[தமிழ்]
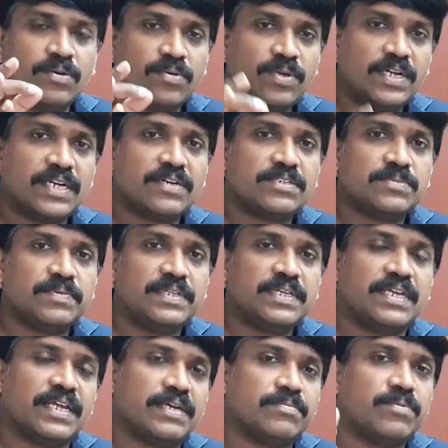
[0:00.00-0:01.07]
குரிங் டவர்ஸ்
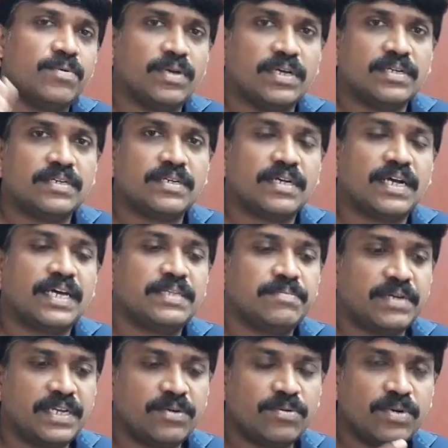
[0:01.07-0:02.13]
பற்றி நிறைய போடுங்க அந்த
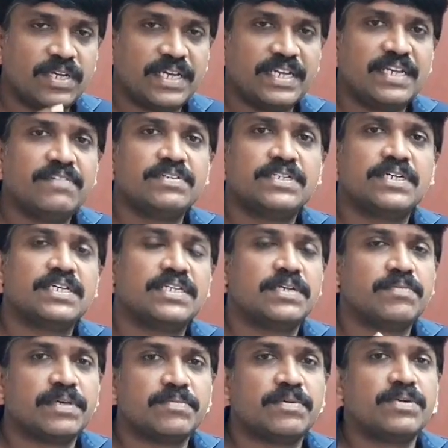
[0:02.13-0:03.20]
மாதிரி உங்களுக்கு என்ன விஷயங்கள்
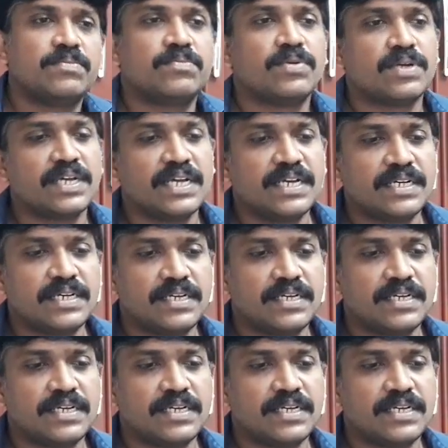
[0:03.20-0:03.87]
தெரியுமோ அதை மட்டும் போடுங்க